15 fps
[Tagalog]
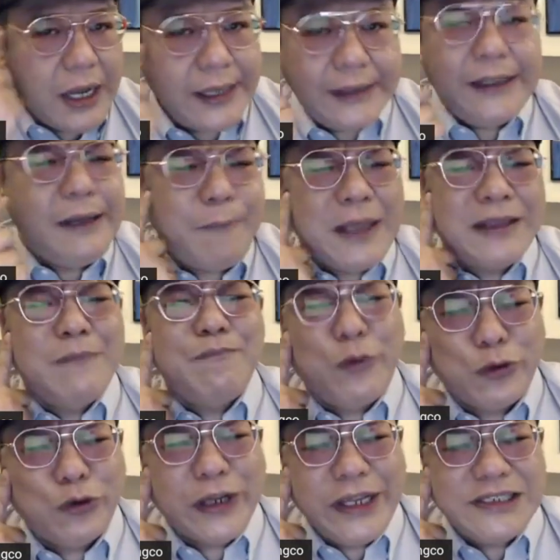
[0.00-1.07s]
Hindi pwedeng
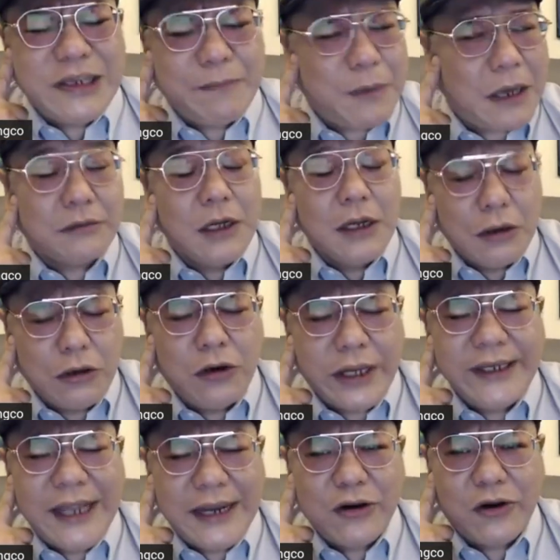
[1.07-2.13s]
puro isip lang,
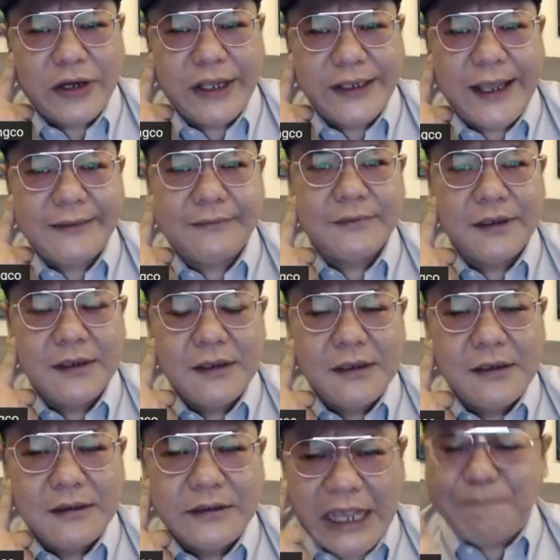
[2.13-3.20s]
okay yan, okay yan.
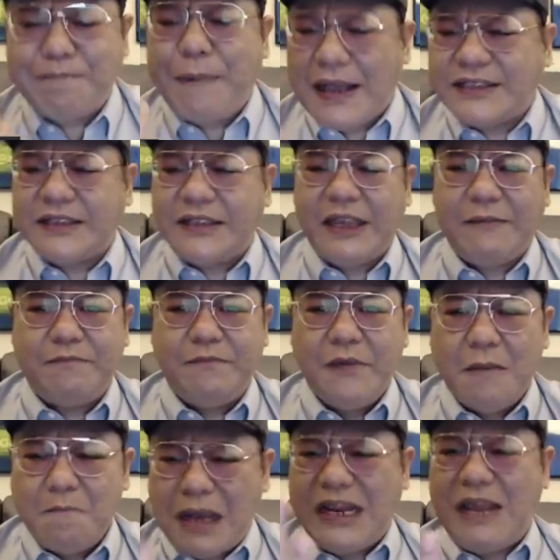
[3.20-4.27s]
Think positive.
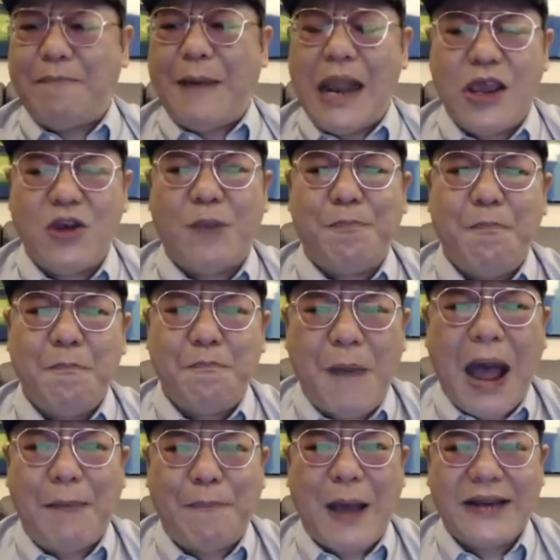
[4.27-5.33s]
Mali pala yung
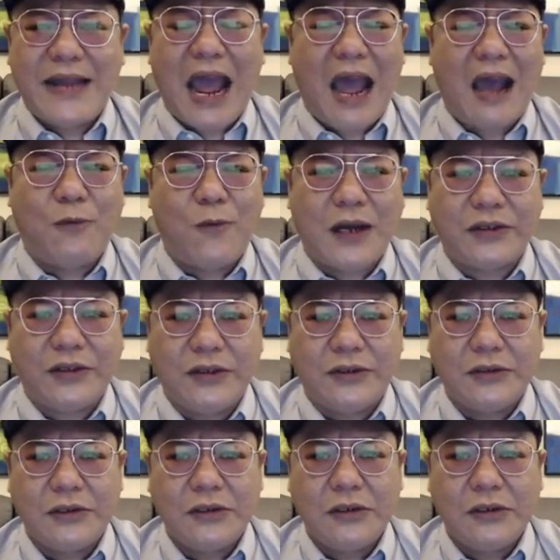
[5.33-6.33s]
mapa na hawak nyo.